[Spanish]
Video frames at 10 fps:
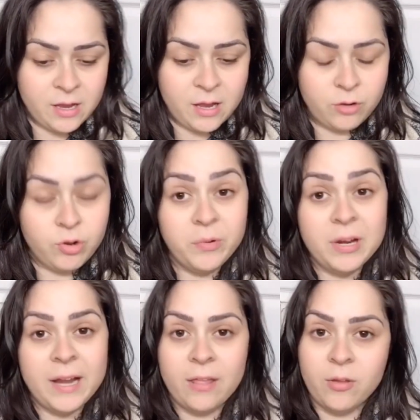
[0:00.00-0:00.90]
a Nuevo
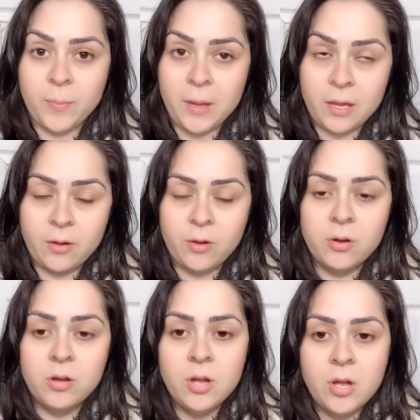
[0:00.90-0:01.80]
Laredo,
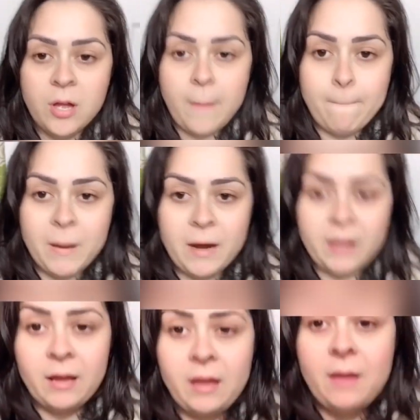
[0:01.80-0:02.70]
México.
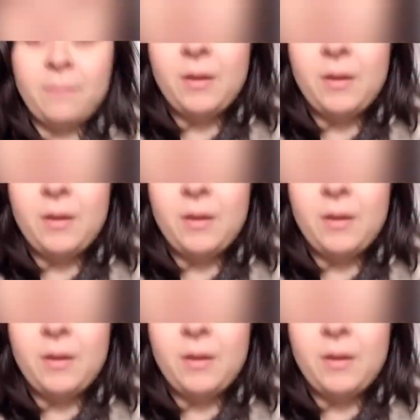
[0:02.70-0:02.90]
Para que